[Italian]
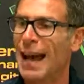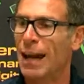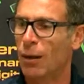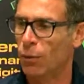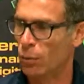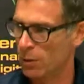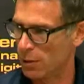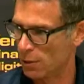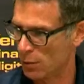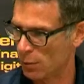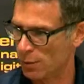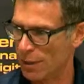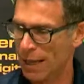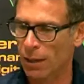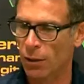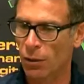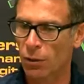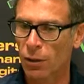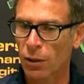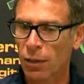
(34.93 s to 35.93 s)
a questo
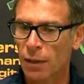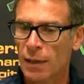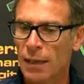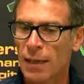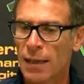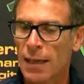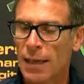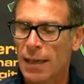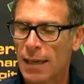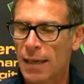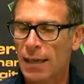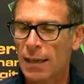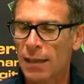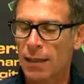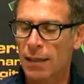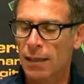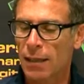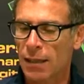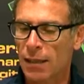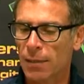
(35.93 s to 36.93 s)
dialogo e,
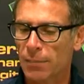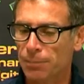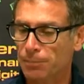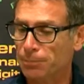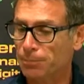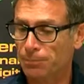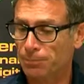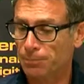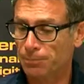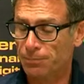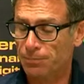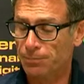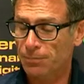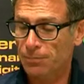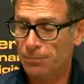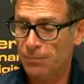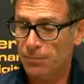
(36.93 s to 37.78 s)
ehm, Ehm,